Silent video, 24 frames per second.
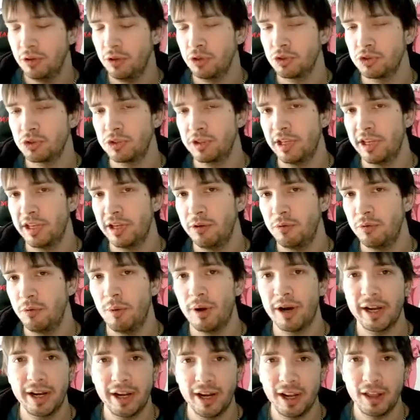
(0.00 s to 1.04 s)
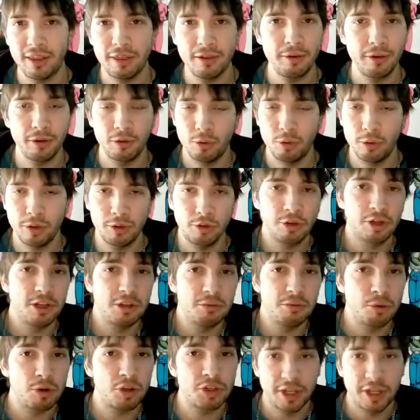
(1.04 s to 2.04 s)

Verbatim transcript: Los de nueva generación, incluyendo Xbox